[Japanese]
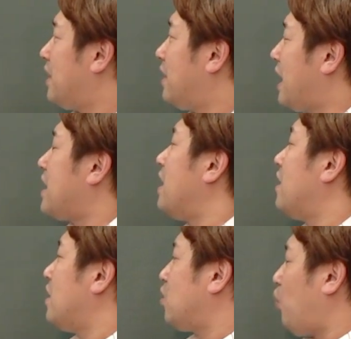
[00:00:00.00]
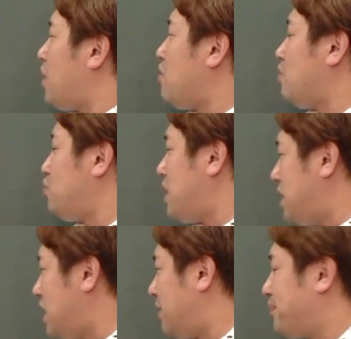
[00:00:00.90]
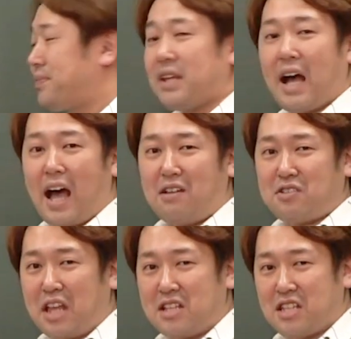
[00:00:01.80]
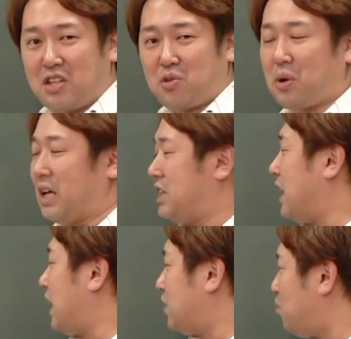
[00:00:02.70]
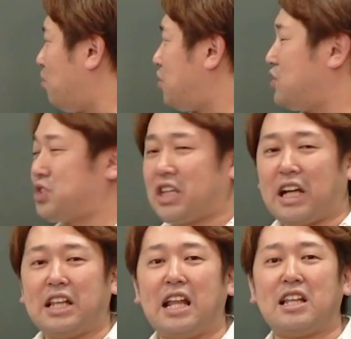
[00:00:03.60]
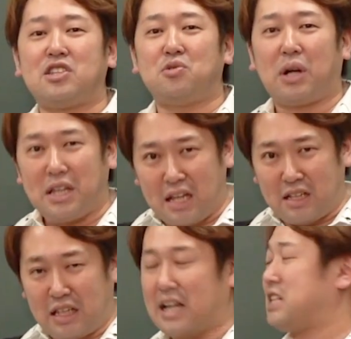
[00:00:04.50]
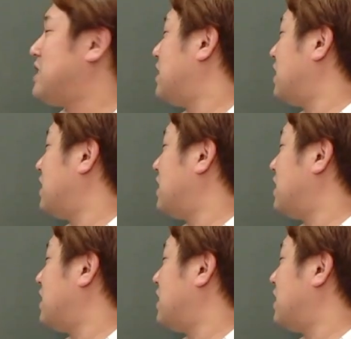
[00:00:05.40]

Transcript: はい。これの上に、ある点 Z がいたらどういう式が成り立つのかなって話なん